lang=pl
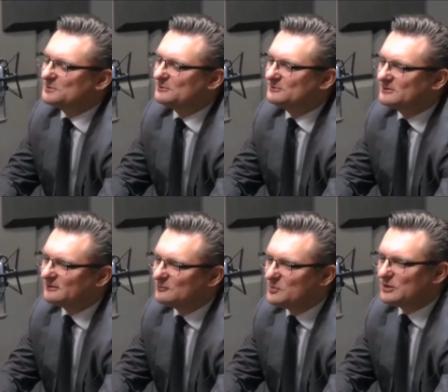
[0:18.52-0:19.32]

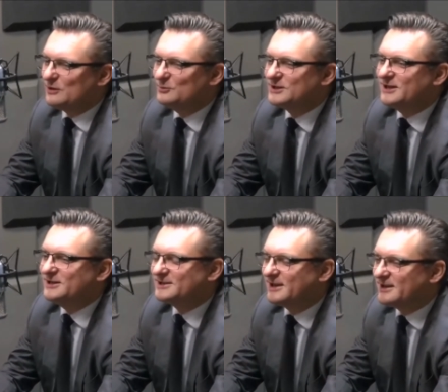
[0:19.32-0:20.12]
Absolutnie. Głupota ludzka
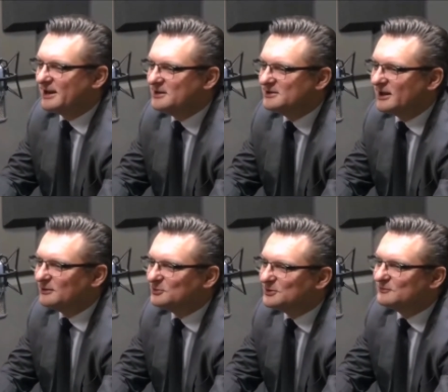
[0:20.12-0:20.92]
nie zna granic,
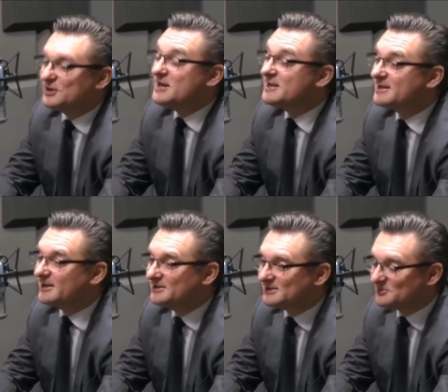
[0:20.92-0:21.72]
a tu są wszelkie
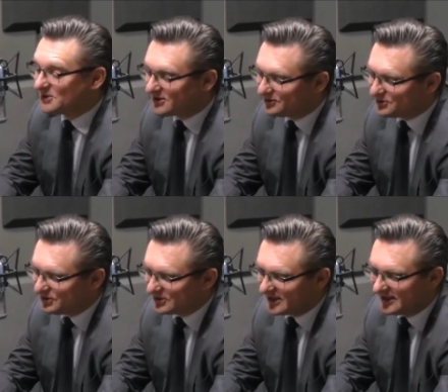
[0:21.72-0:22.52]
granice
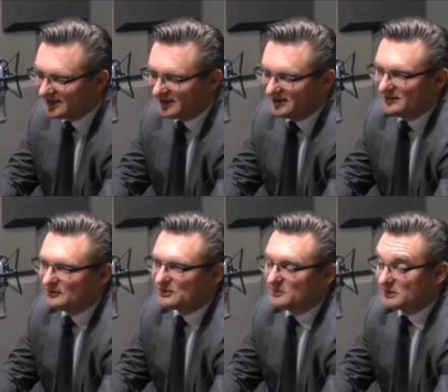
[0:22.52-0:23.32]
przekroczone.
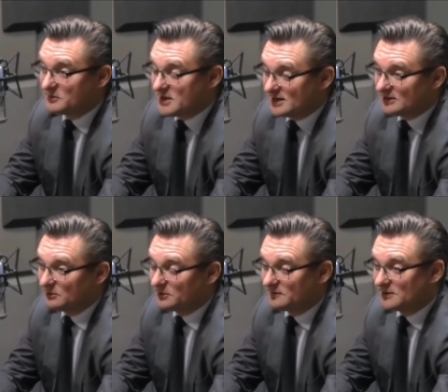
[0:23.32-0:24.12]
I to trzeba sobie
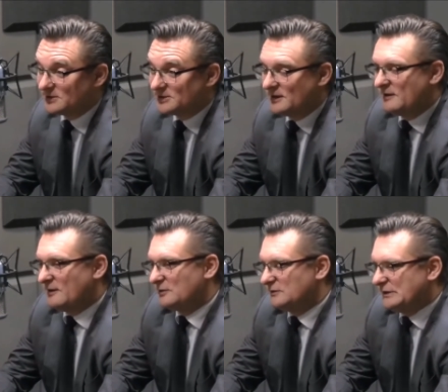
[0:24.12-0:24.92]
jasno powiedzieć.
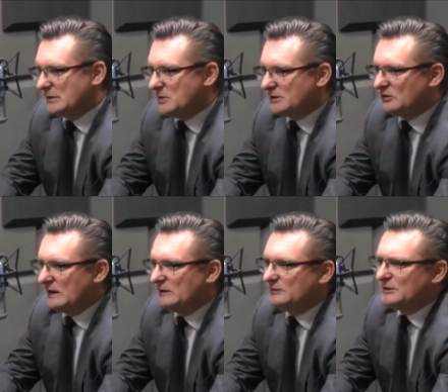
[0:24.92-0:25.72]
Oczywiście miasto
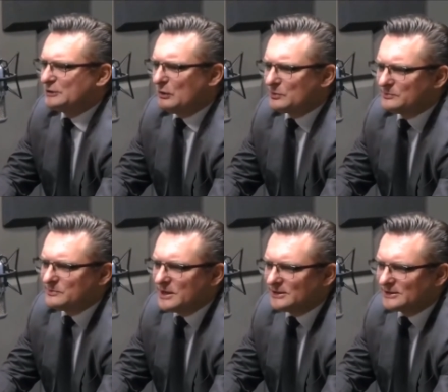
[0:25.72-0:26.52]
katolickie jest
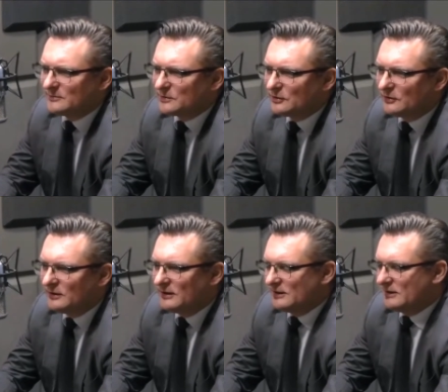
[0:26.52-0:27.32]
dobrym miejscem do,
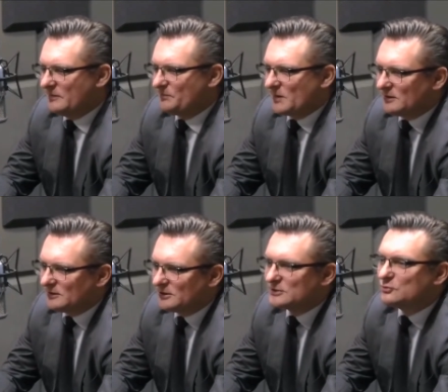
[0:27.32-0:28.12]
em,
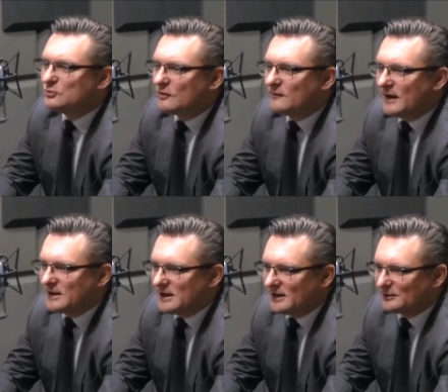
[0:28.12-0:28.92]
do dyskutowania,
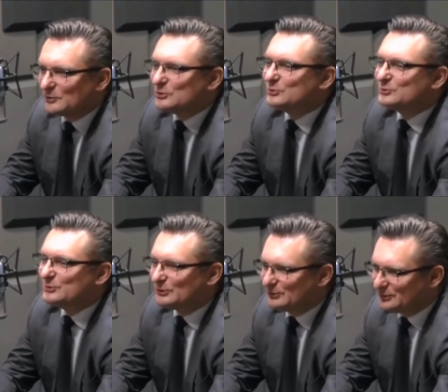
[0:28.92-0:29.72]
do, do,
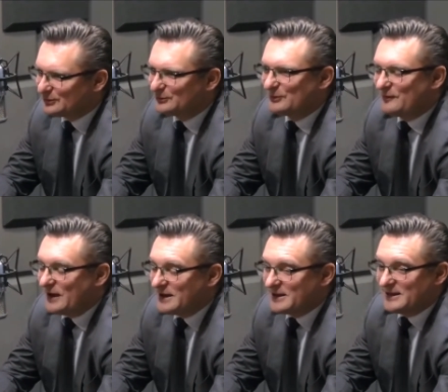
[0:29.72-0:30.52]
do,
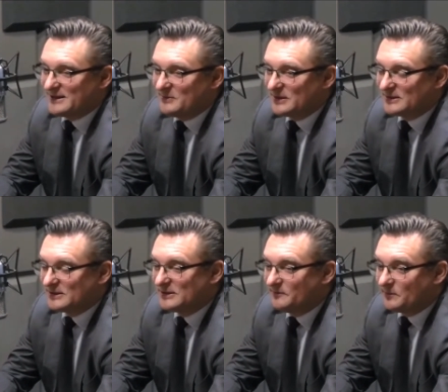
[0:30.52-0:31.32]
dyskutowania na temat,
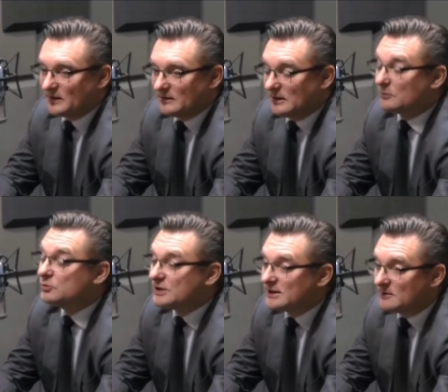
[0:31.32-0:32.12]
em, na
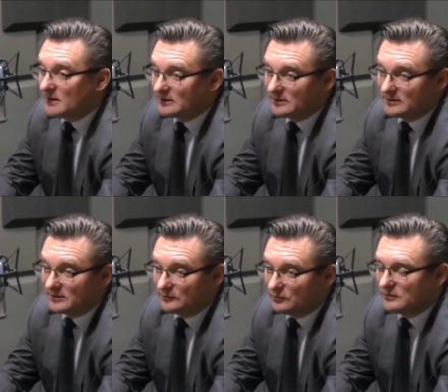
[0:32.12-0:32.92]
różne tematy, i
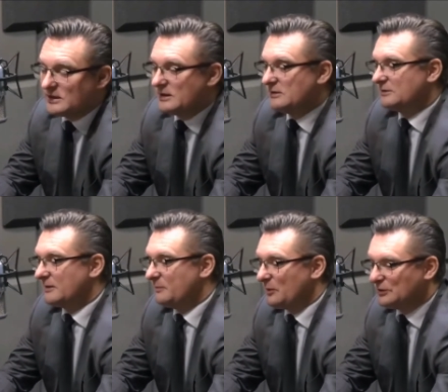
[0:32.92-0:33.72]
te trudne, i
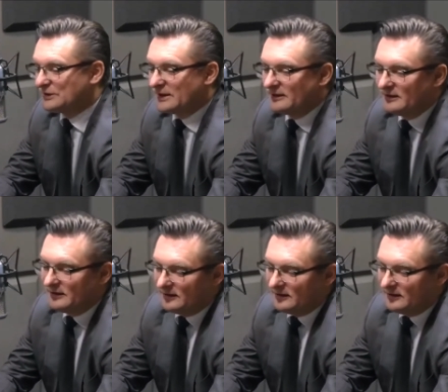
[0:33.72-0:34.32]
te proste.